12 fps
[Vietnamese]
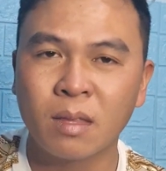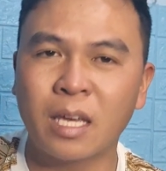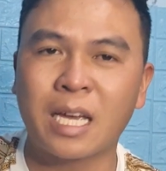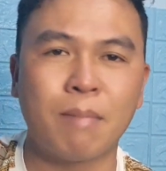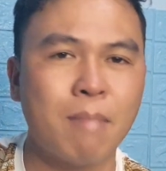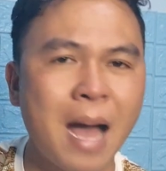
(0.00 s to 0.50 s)

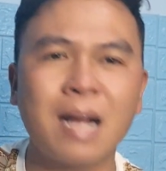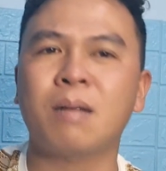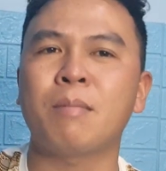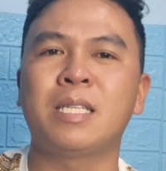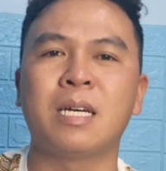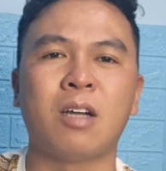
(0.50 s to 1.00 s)
kể cả
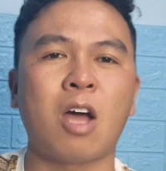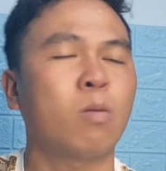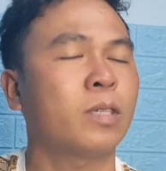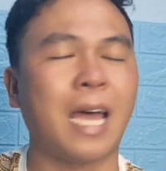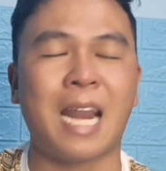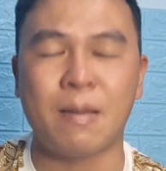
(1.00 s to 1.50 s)
bác bây giờ nó
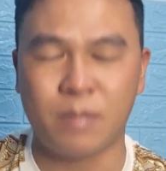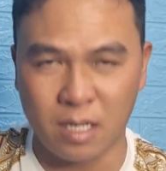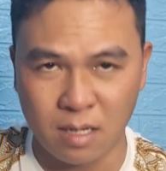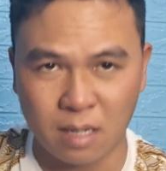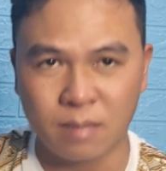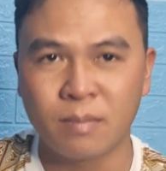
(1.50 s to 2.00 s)
cũng chả làm gì
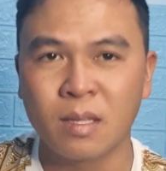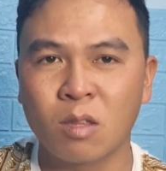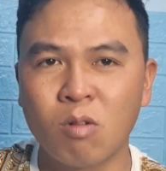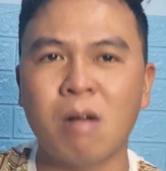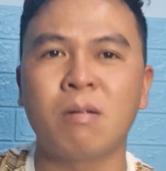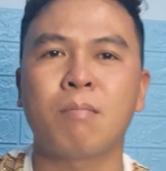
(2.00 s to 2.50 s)
được
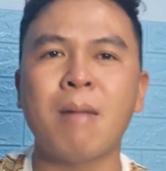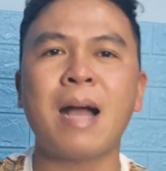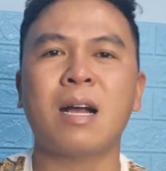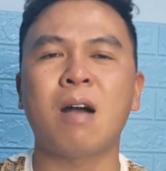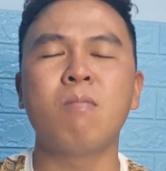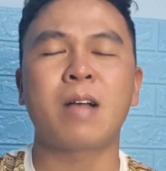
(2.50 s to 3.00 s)
đúng không
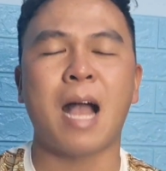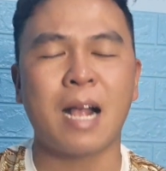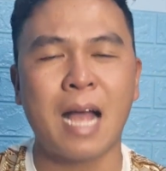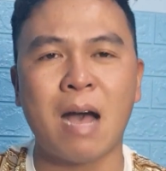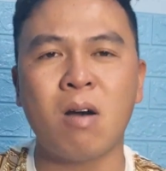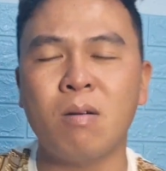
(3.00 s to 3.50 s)
bác không kháng
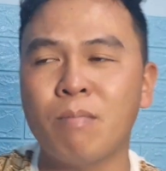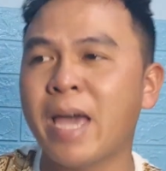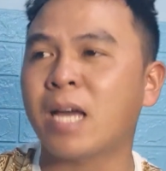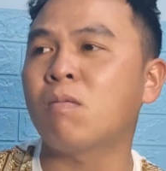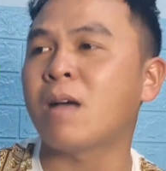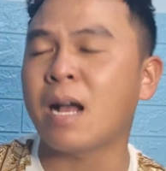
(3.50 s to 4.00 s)
cáo
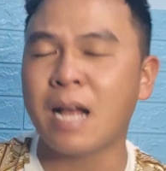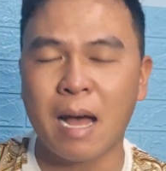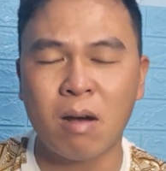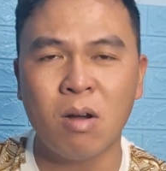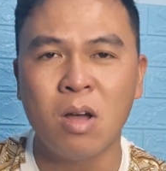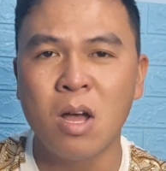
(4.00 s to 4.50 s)
mẹ không kháng
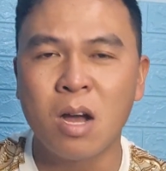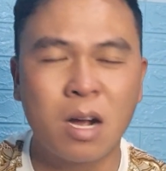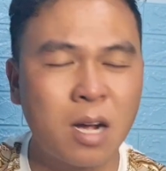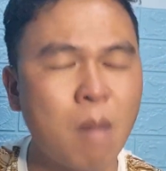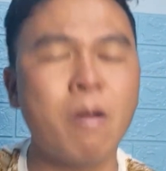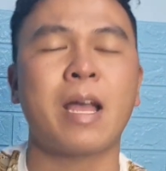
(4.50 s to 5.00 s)
cáo
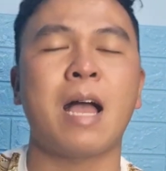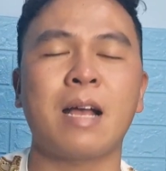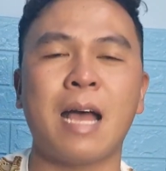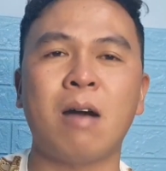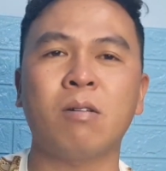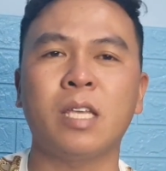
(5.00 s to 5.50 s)
không ai kháng
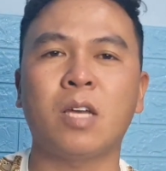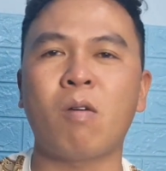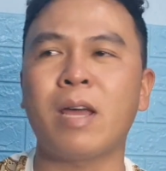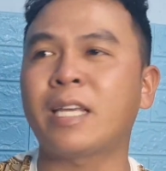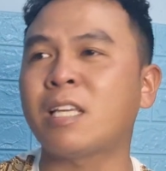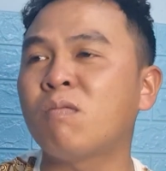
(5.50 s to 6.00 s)
cáo thì có
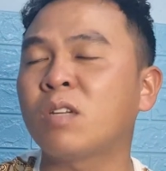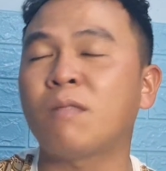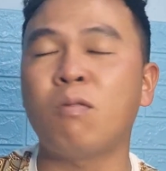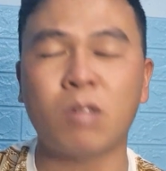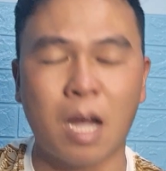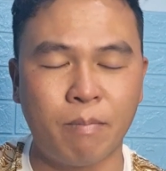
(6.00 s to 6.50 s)
nghĩa là trong phiên tòa
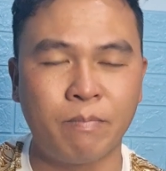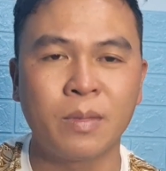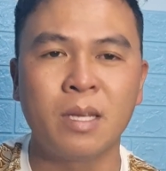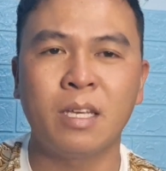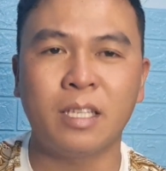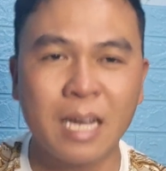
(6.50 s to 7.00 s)
phúc thẩm
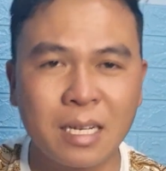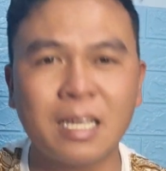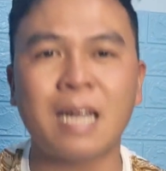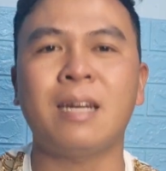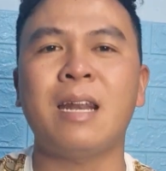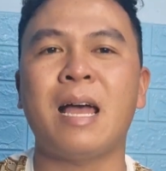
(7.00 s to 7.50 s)
thì chắc
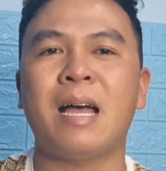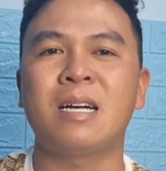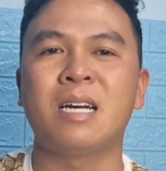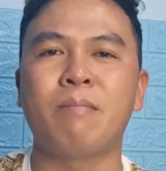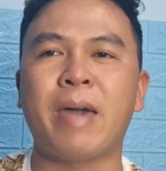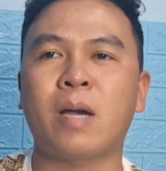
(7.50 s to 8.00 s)
chắn là
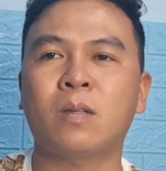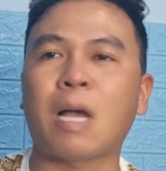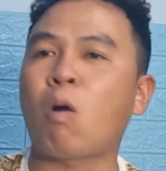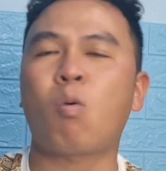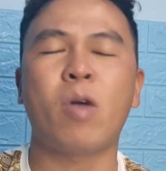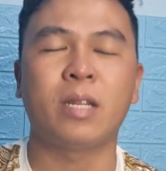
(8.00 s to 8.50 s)
người mẹ cũng
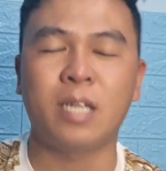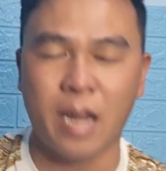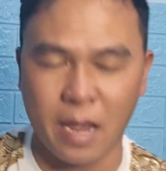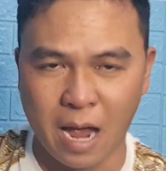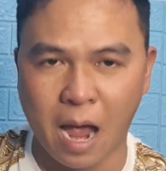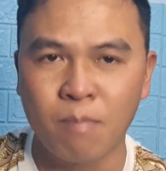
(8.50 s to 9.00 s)
cháu quyền gì ở
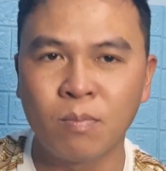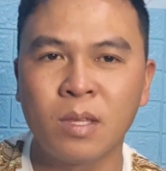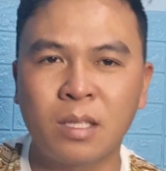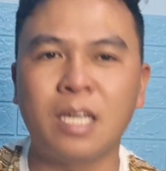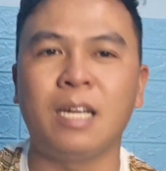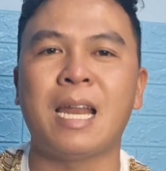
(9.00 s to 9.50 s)
đây cả
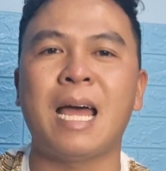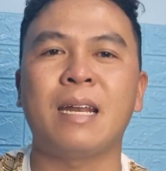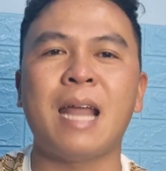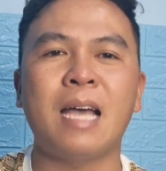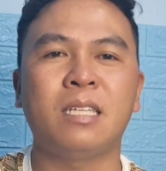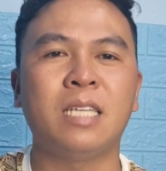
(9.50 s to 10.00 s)
chỉ là
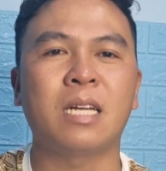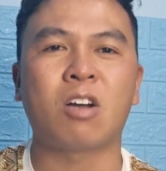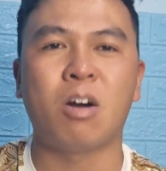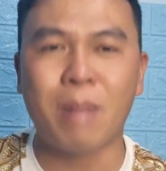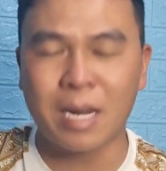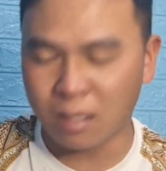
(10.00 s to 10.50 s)
đại diện
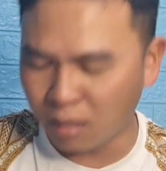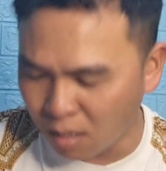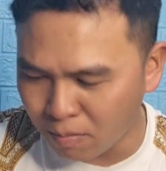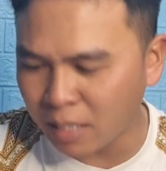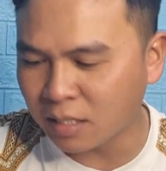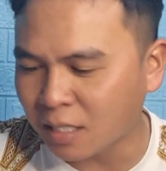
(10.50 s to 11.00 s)
có mặt
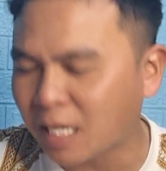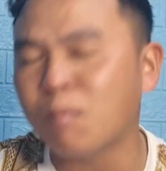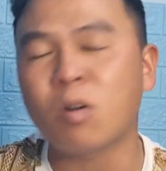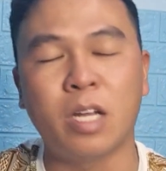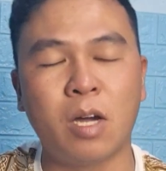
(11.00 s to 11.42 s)
nhưng mà chắc chắn một